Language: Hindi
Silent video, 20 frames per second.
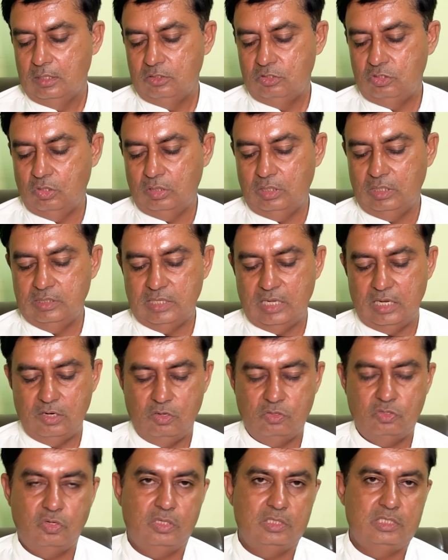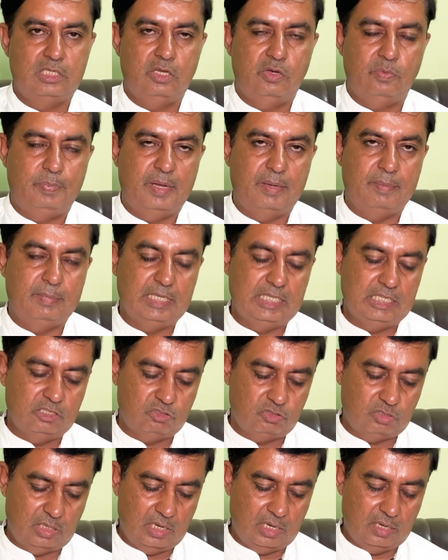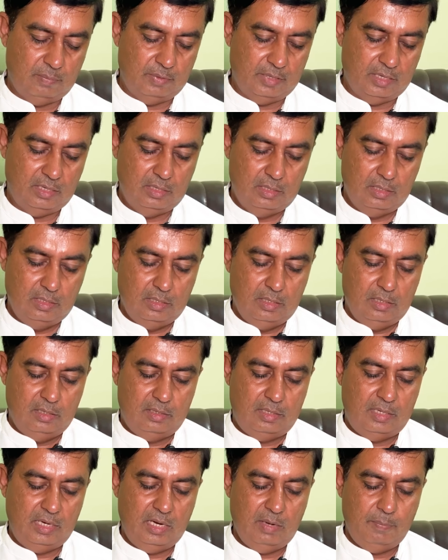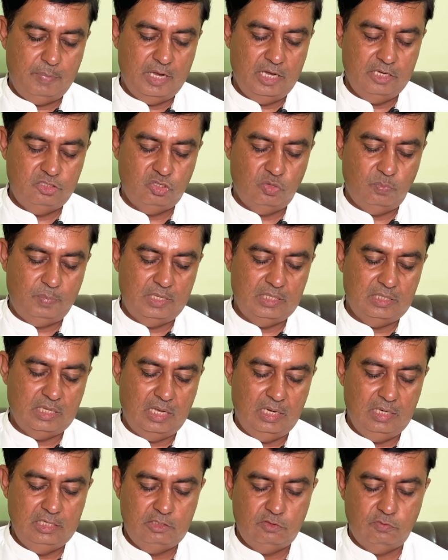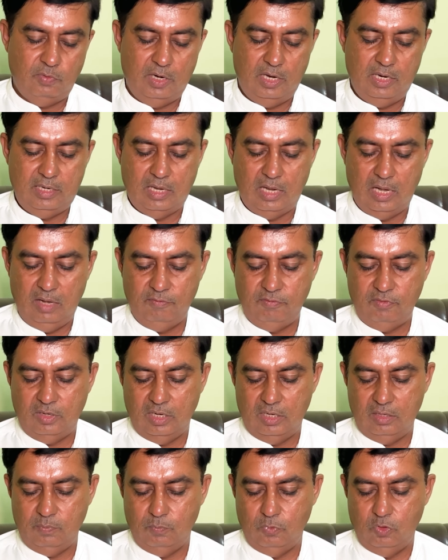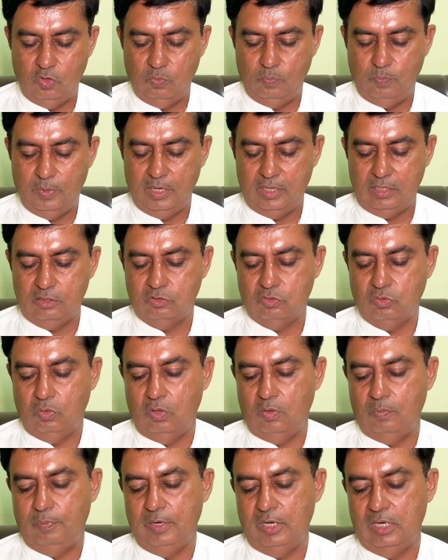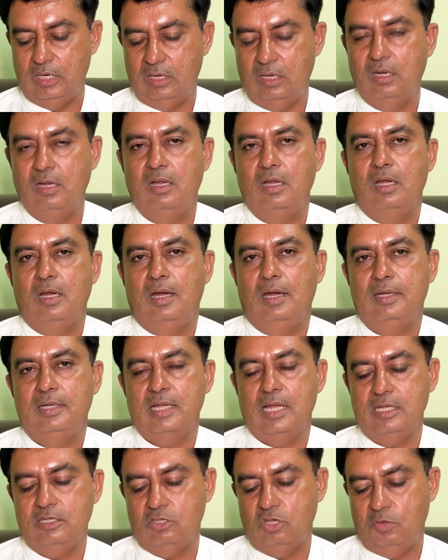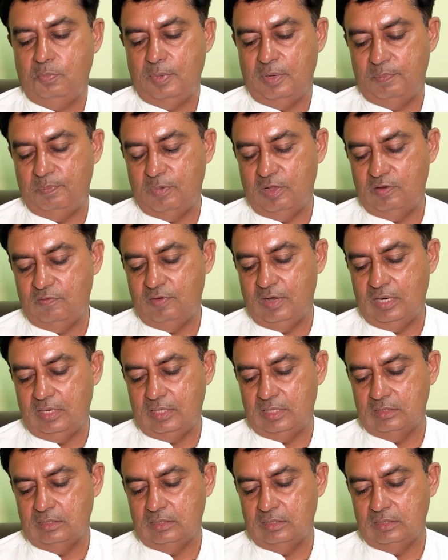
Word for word: चौदह हज़ार नौ सौ अस्सी रुपये में दस्तियाब है ट्रीना पाँच सौ पैंतालीस वाट हाफ कट मोनोपर्क सोलर पैनल अट्ठाईस रुपये पर वाट